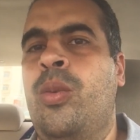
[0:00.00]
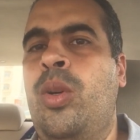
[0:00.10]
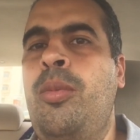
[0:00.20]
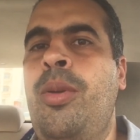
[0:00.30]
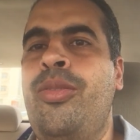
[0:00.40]

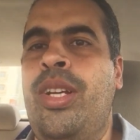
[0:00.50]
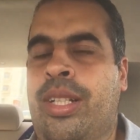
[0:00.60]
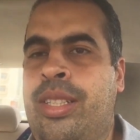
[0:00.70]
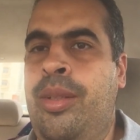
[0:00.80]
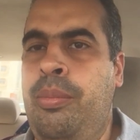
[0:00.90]
وقبل ما افتح
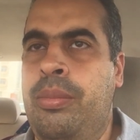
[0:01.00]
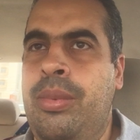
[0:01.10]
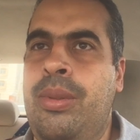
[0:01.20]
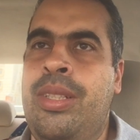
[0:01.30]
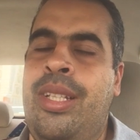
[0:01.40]
الكتاب
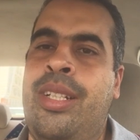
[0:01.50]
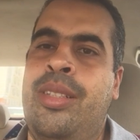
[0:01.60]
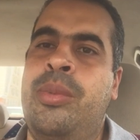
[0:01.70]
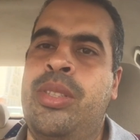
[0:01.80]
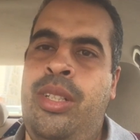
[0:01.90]

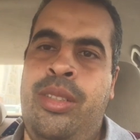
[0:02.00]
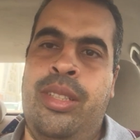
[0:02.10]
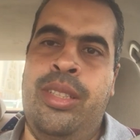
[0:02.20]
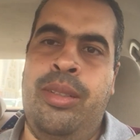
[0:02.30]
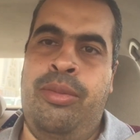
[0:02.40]
اتاكد من صحه
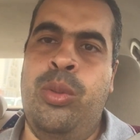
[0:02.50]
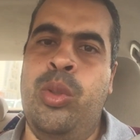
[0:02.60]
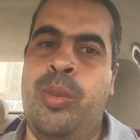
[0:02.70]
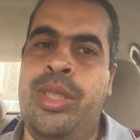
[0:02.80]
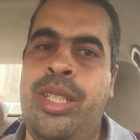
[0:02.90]
الكتاب في
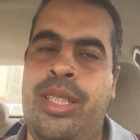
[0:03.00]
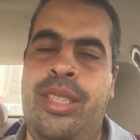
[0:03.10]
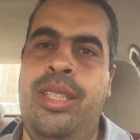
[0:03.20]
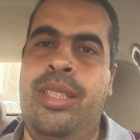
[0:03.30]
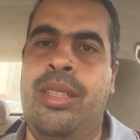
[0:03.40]
كتب كتيره
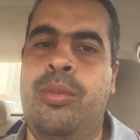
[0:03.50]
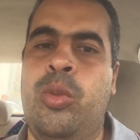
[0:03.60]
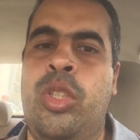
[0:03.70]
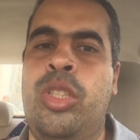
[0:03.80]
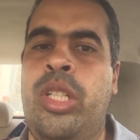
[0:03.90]
جدا
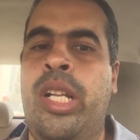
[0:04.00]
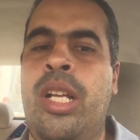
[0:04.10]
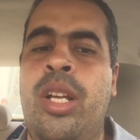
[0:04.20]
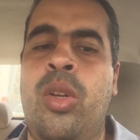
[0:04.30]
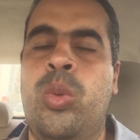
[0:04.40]
منتشره
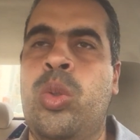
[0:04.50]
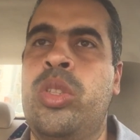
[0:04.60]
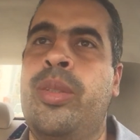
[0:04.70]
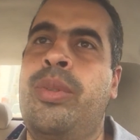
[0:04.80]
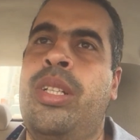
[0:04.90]

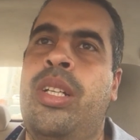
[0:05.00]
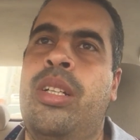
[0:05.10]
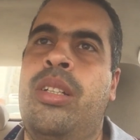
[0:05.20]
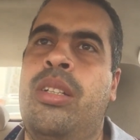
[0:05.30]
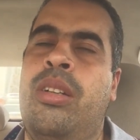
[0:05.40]
وتنسب
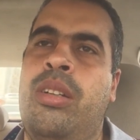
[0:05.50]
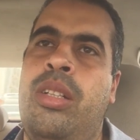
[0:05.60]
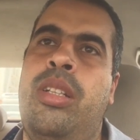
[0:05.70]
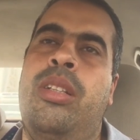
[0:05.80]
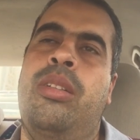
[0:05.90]
الى
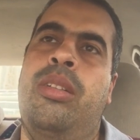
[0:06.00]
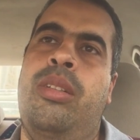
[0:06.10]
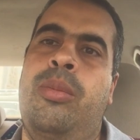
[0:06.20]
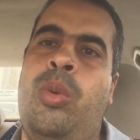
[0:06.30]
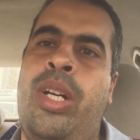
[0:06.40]
راجل
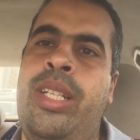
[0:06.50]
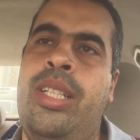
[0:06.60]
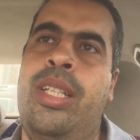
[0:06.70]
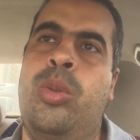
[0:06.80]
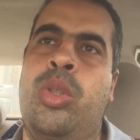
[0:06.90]

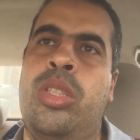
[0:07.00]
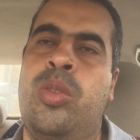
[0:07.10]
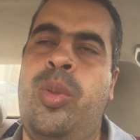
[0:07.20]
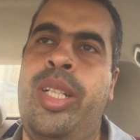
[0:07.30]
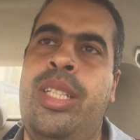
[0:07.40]
معين او
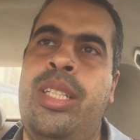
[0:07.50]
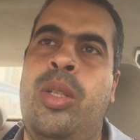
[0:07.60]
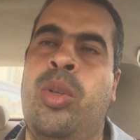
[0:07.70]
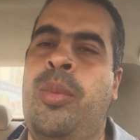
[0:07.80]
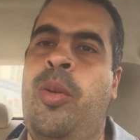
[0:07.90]
شخص معين
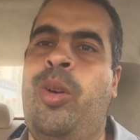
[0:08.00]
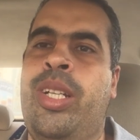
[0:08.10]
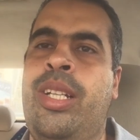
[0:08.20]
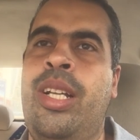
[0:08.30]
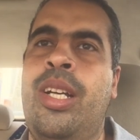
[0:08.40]
او جماعه
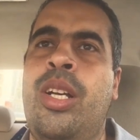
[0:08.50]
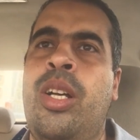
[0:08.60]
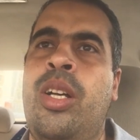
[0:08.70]
معينه